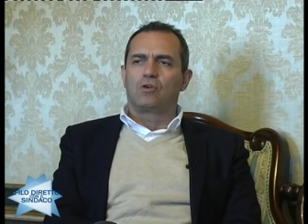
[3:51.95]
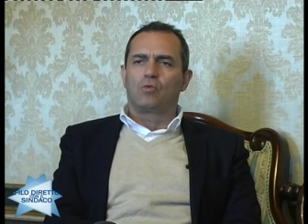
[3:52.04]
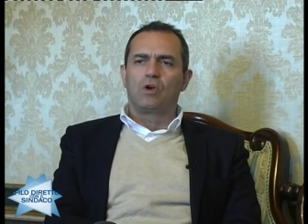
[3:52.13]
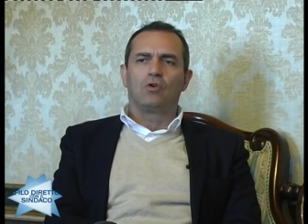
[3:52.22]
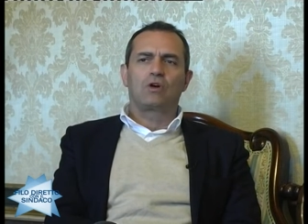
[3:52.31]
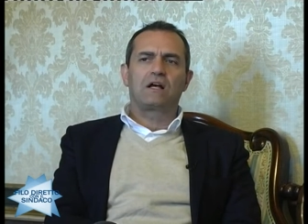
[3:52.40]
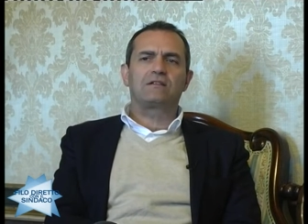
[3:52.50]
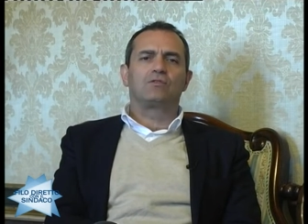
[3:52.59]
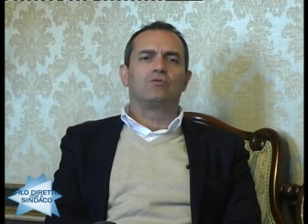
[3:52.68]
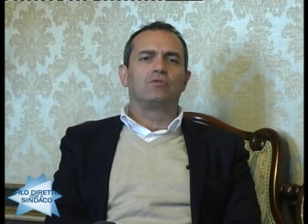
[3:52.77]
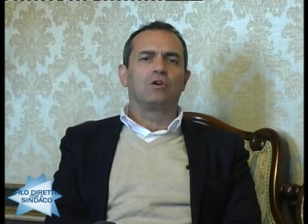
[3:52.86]
In
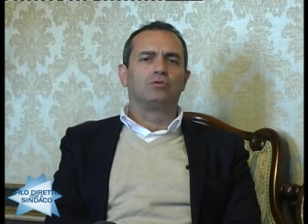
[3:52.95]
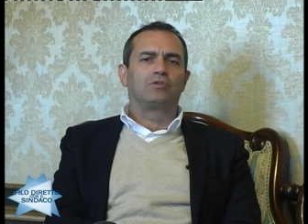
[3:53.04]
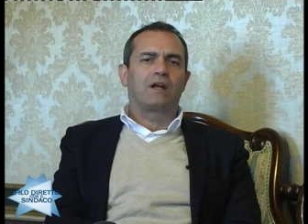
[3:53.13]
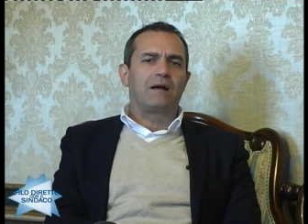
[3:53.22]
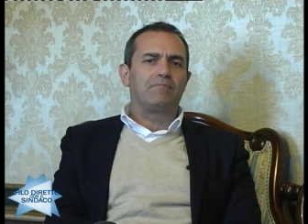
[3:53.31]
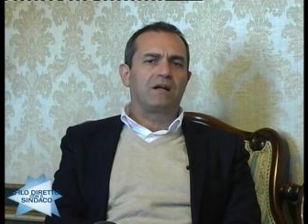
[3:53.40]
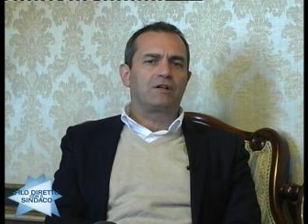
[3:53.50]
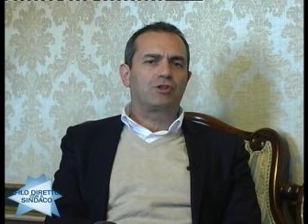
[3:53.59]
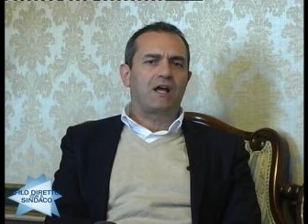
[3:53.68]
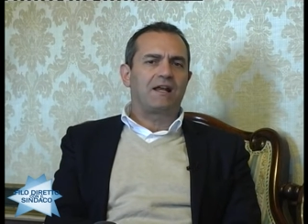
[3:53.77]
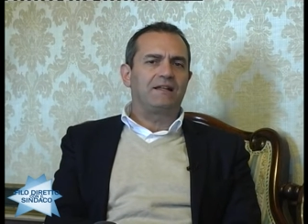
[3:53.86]
quell'occasione, oltre che
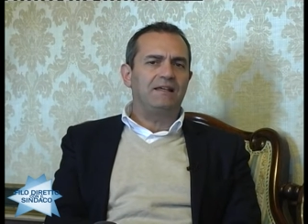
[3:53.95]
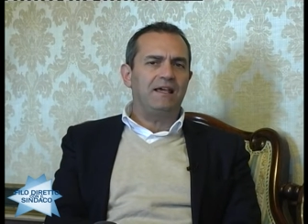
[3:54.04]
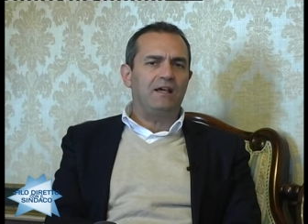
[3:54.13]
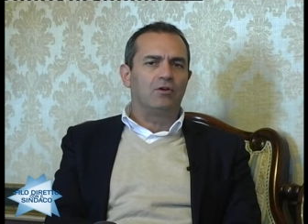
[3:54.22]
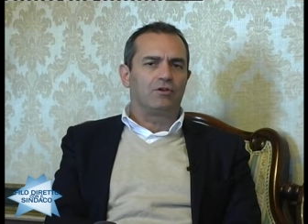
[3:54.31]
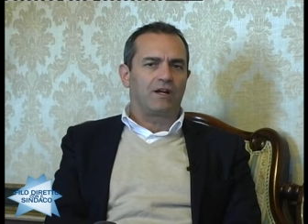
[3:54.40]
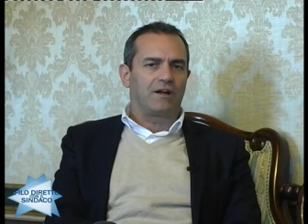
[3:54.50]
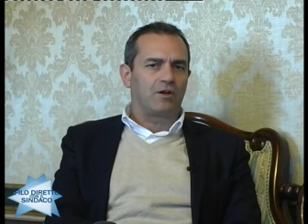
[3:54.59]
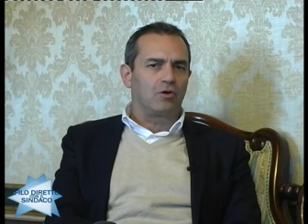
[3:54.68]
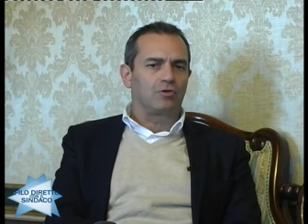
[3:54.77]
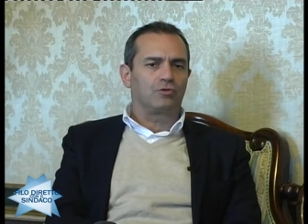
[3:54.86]
abbracciare Diego nel
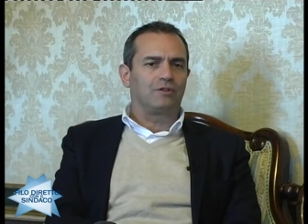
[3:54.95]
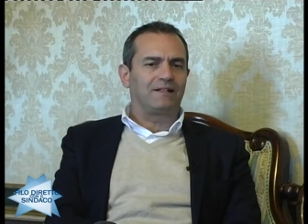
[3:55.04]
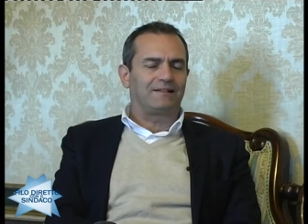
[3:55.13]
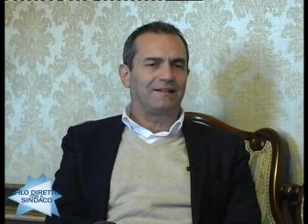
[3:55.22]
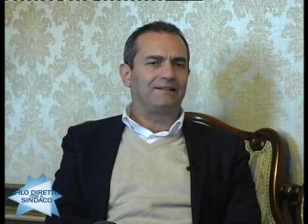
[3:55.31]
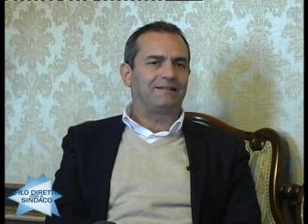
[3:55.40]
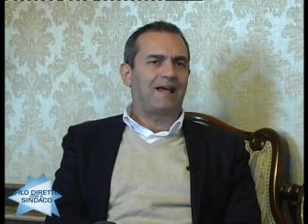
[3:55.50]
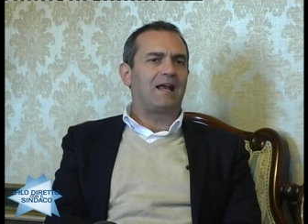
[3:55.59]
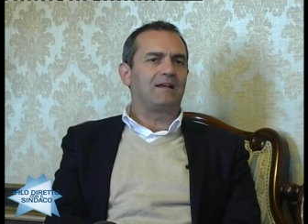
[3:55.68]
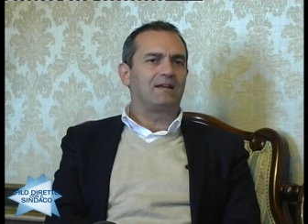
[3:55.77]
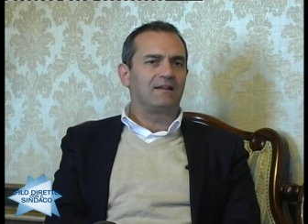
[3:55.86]
ricordo dei 30
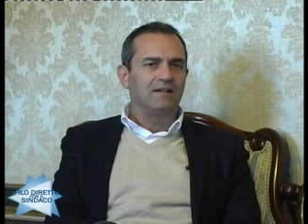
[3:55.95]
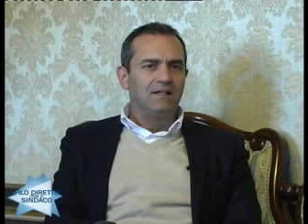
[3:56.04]
anni